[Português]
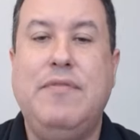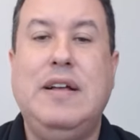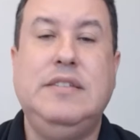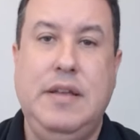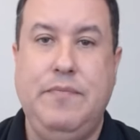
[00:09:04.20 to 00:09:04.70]

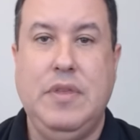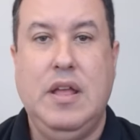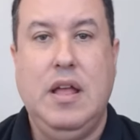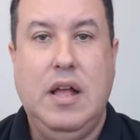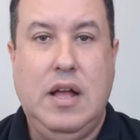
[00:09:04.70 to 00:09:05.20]
fazer
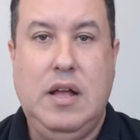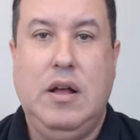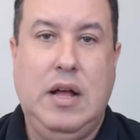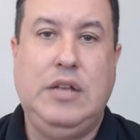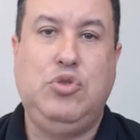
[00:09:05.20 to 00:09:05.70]

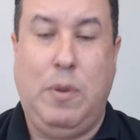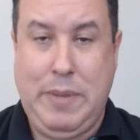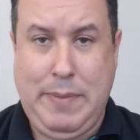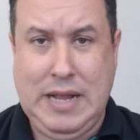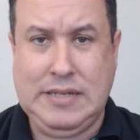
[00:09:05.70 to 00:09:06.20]
a sua
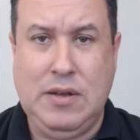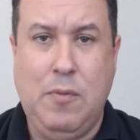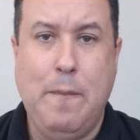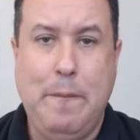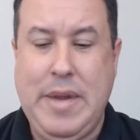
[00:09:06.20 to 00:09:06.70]

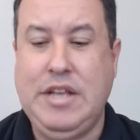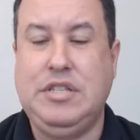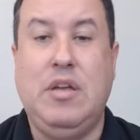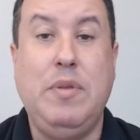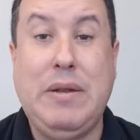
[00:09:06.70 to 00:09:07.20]
preparação
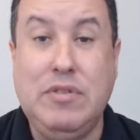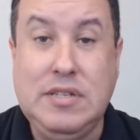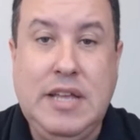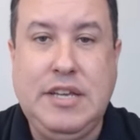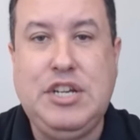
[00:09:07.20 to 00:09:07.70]
pré-edital. E para
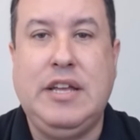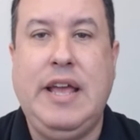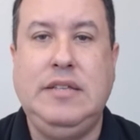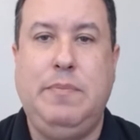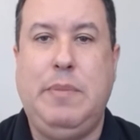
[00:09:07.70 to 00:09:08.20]
você que já quer se